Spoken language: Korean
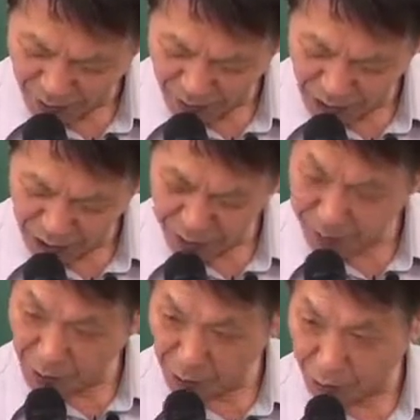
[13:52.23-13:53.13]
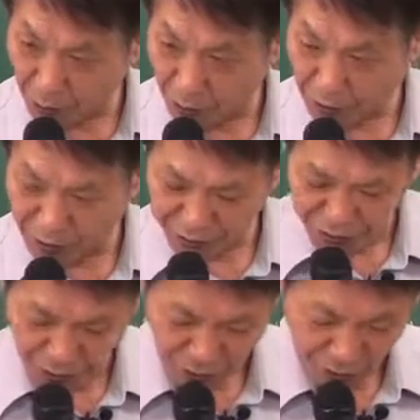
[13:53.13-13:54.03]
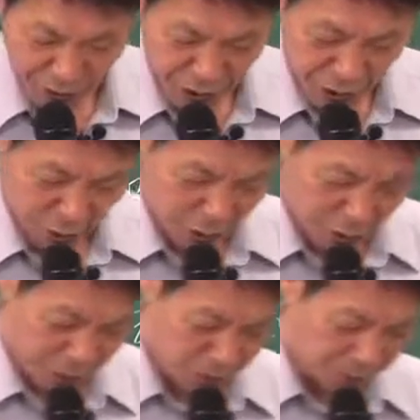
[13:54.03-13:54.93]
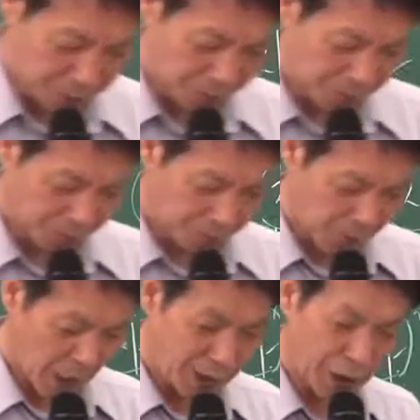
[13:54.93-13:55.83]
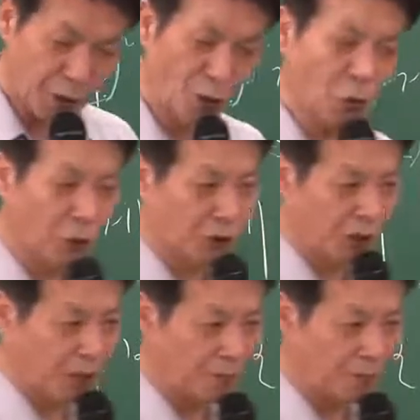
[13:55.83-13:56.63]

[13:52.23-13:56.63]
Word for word: 27조 거기다 쓰세요. 시정명령. 아, 시정조치.